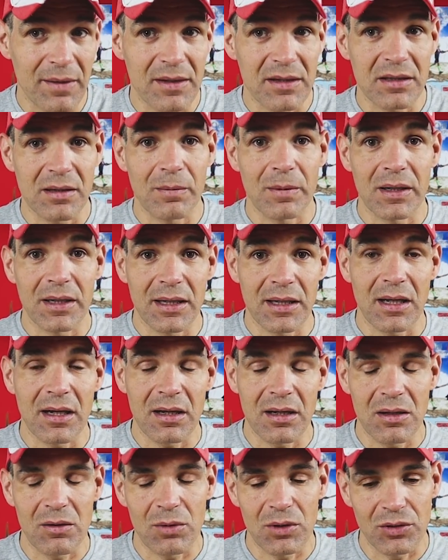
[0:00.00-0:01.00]
De esta
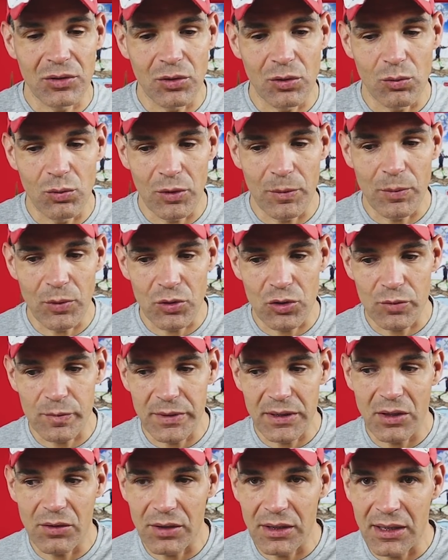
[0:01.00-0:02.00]
manera, en cuanto el cuerpo nos
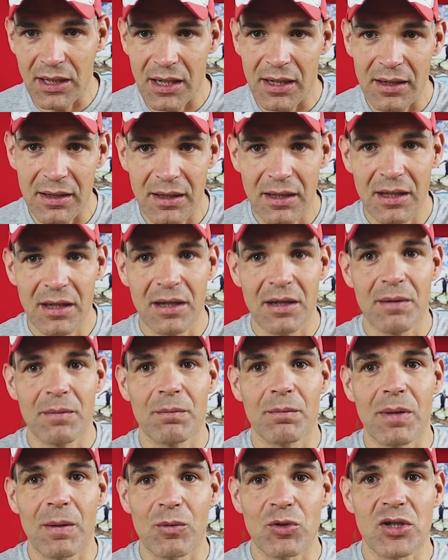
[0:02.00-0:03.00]
pida orinar,
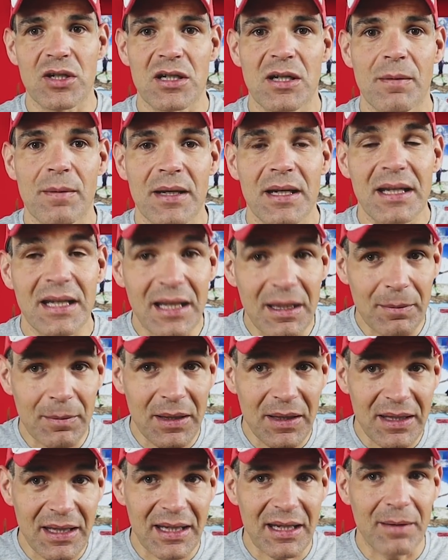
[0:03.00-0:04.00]
vamos a saber que
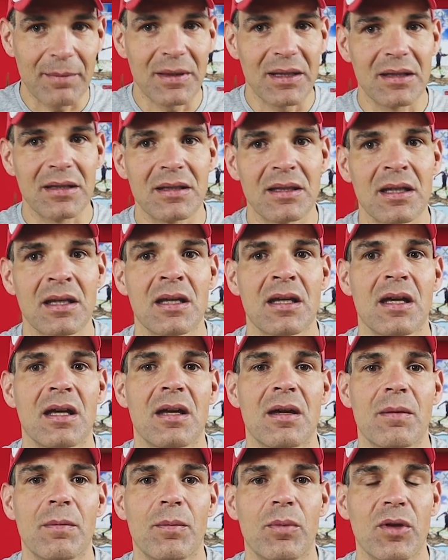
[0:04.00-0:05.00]
medianamente
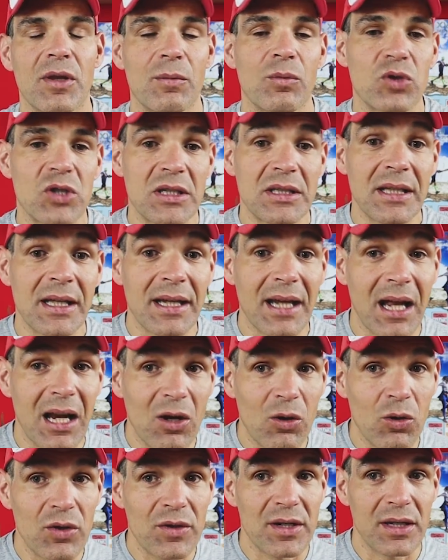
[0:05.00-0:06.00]
podemos estar
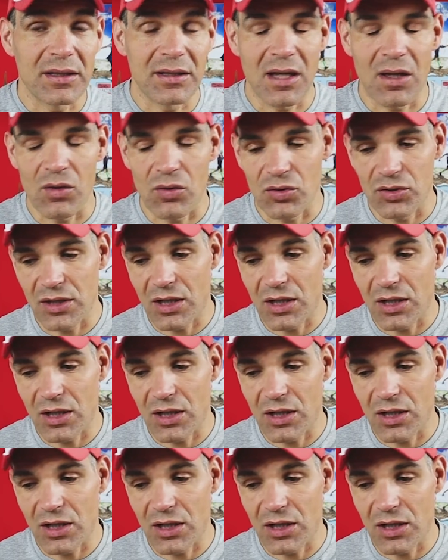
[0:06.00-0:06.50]
algo hidratados.